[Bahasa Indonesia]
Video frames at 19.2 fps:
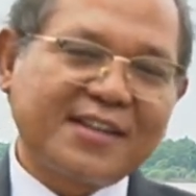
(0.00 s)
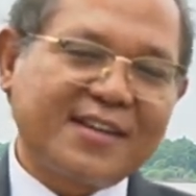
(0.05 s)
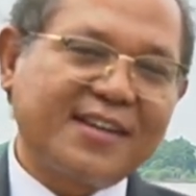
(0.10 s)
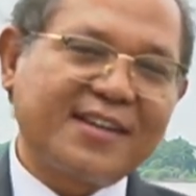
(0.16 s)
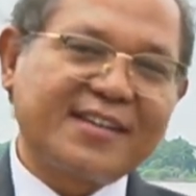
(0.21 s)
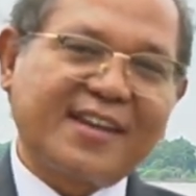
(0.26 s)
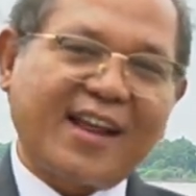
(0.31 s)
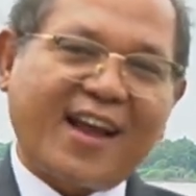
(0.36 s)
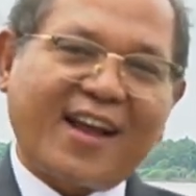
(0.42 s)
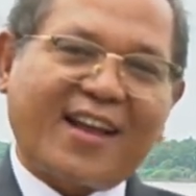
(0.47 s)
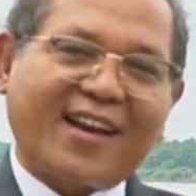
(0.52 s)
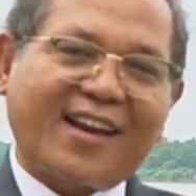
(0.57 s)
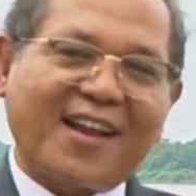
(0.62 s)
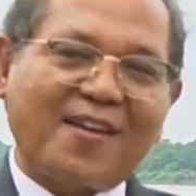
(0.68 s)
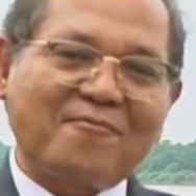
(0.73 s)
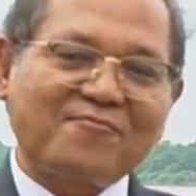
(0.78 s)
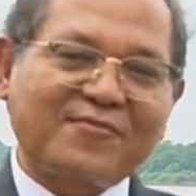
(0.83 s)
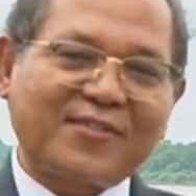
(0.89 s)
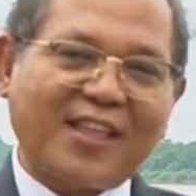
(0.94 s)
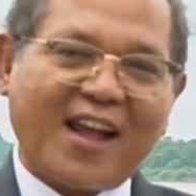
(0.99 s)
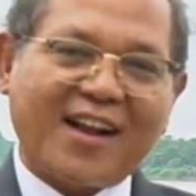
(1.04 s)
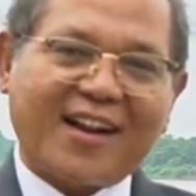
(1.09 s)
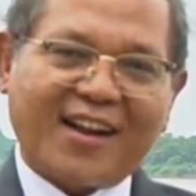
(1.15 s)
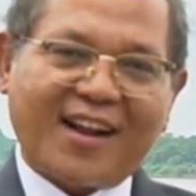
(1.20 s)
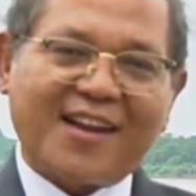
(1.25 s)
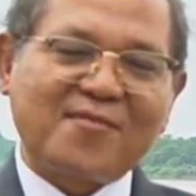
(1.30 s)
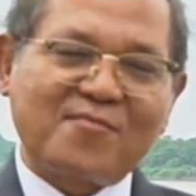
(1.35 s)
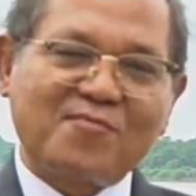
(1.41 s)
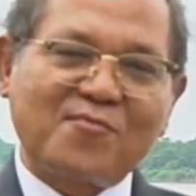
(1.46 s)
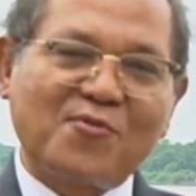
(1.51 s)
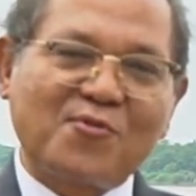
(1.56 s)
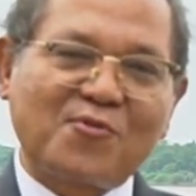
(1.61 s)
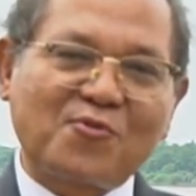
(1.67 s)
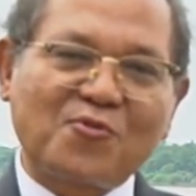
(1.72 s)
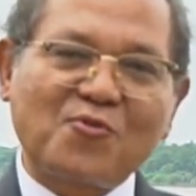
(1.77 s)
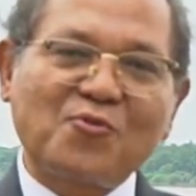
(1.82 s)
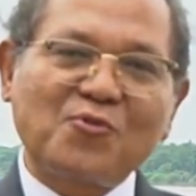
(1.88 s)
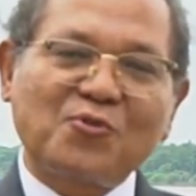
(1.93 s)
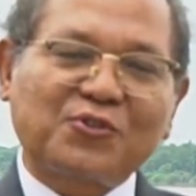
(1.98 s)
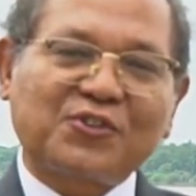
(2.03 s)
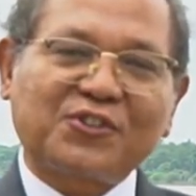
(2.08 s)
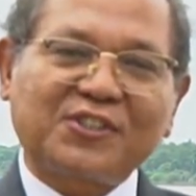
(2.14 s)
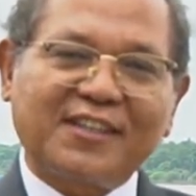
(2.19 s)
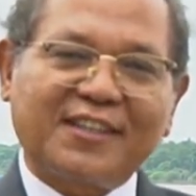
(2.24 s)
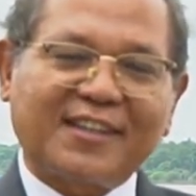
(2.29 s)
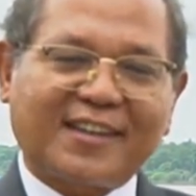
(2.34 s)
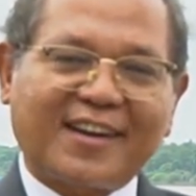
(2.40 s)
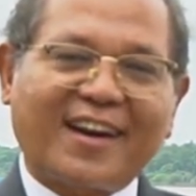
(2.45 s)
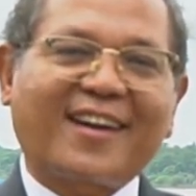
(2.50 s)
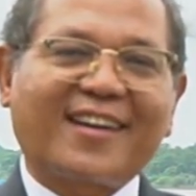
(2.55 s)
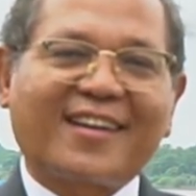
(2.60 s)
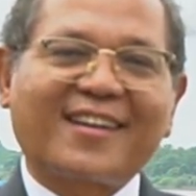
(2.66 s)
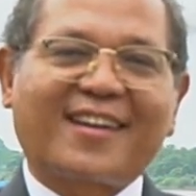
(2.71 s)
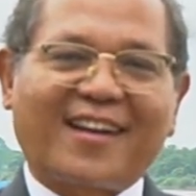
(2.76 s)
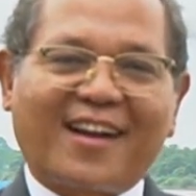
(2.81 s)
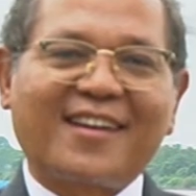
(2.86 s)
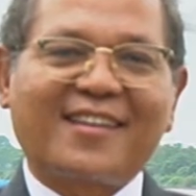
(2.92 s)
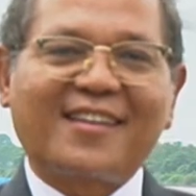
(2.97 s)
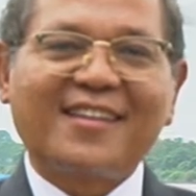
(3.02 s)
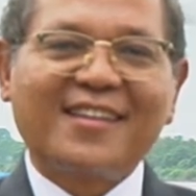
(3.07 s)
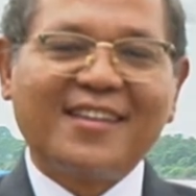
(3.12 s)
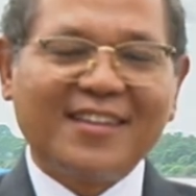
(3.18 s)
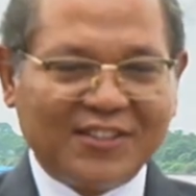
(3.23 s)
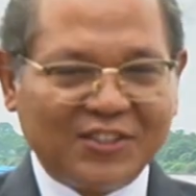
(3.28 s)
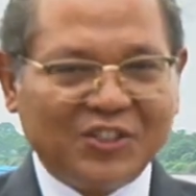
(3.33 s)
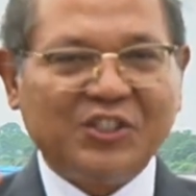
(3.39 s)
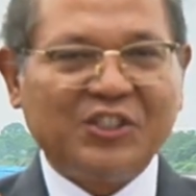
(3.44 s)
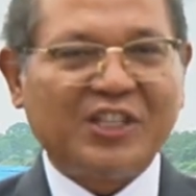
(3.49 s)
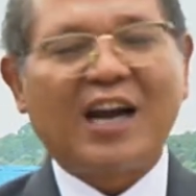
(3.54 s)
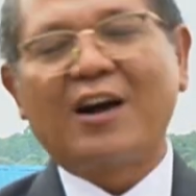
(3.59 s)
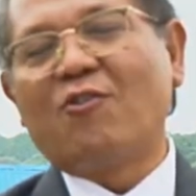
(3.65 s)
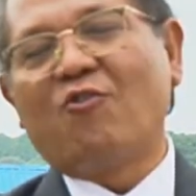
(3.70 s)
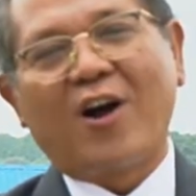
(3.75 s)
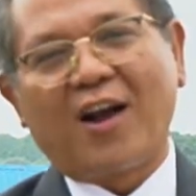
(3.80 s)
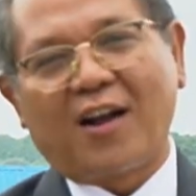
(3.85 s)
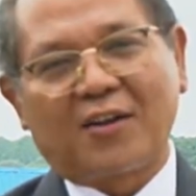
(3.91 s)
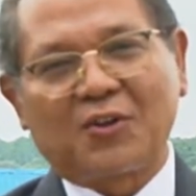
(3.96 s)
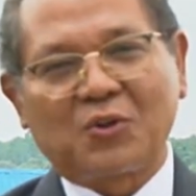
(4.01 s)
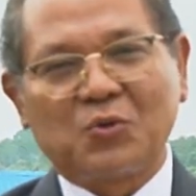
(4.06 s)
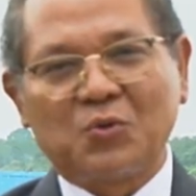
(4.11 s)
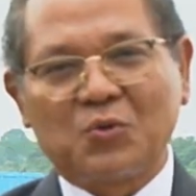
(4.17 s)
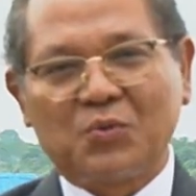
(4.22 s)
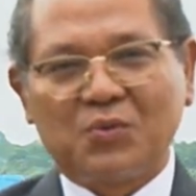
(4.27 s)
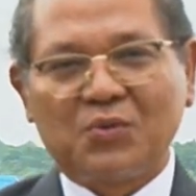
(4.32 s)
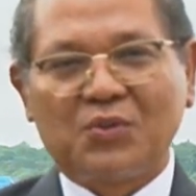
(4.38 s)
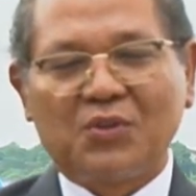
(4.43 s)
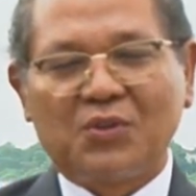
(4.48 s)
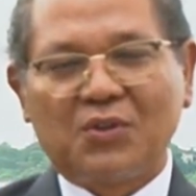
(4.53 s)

Ke dalam tanganmu kuserahkan nyawaku.